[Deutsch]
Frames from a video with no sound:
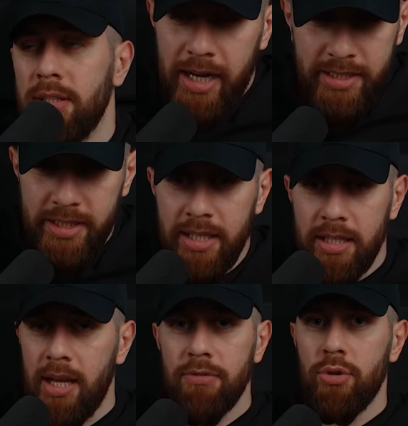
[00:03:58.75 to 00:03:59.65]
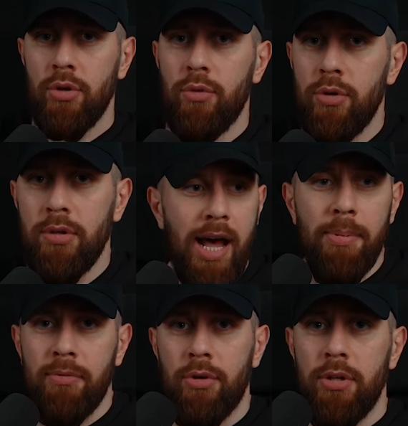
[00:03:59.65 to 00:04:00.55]
All diese Dinge darfst du doch wohl
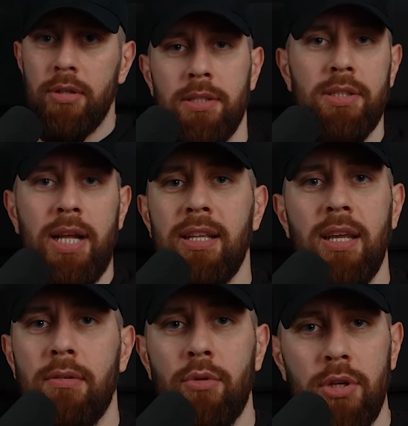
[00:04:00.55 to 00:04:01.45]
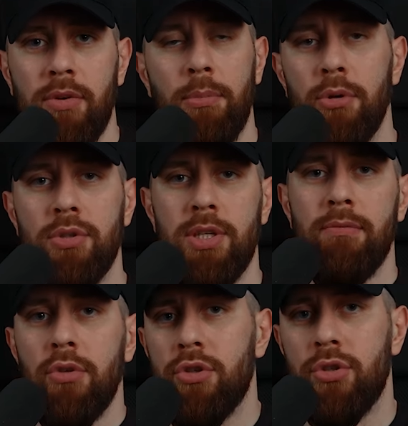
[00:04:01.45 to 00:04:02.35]
haben wollen. Es kann dir ja wohl nicht verboten
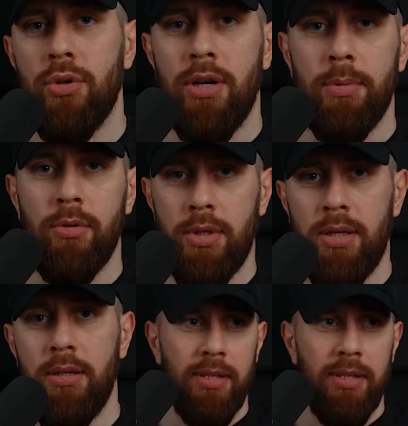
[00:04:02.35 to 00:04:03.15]
sein, Wünsche zu haben, oder?